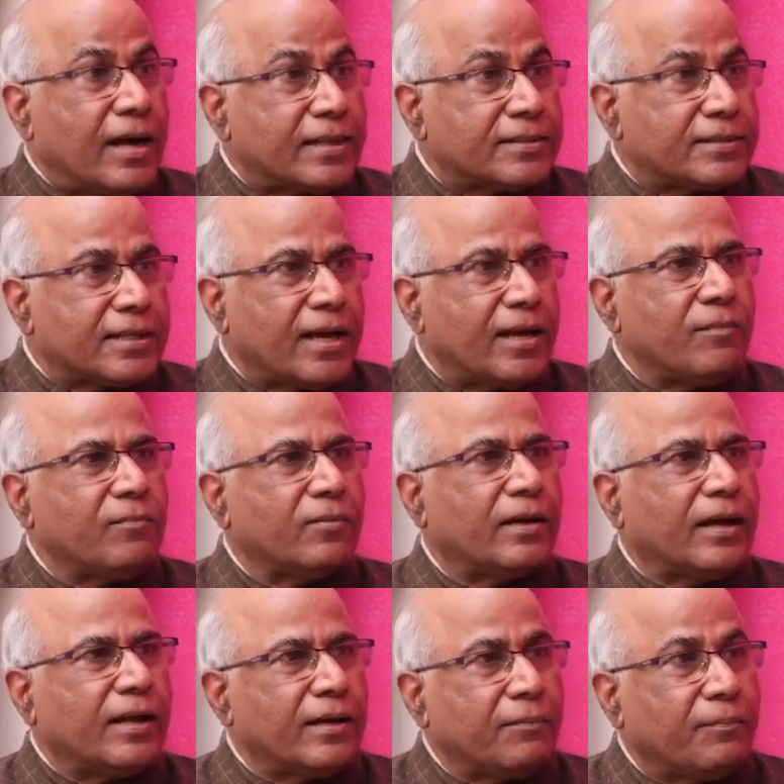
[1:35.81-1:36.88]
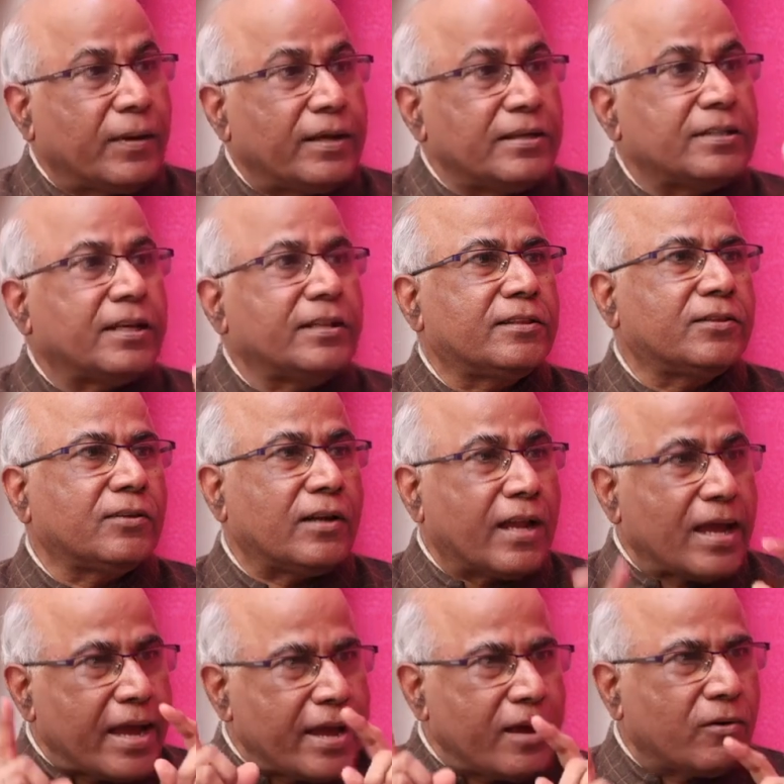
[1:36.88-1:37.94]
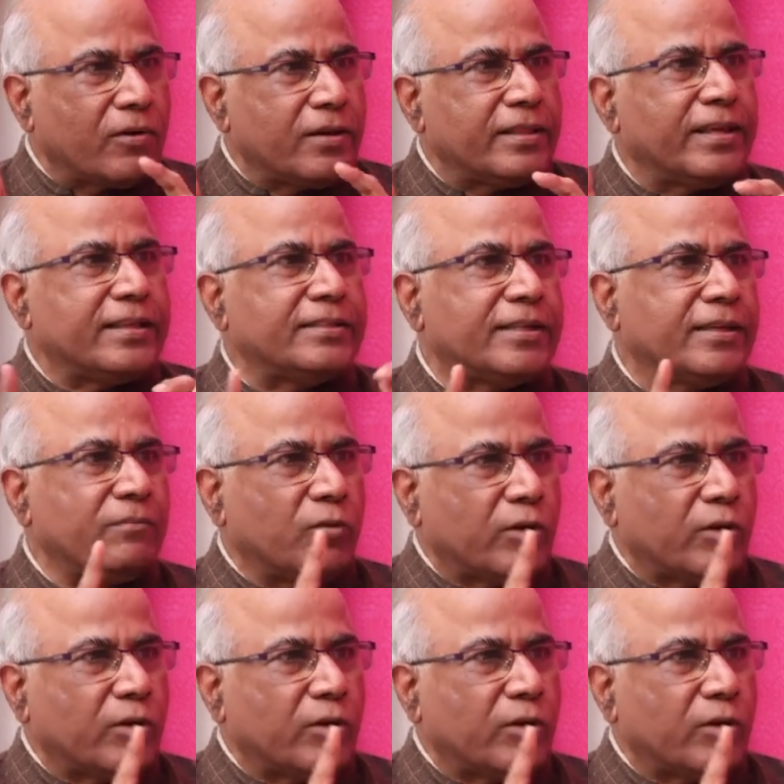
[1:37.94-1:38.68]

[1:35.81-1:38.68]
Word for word: అస్సాం గణ పరిషత్ నాయకుని తెచ్చి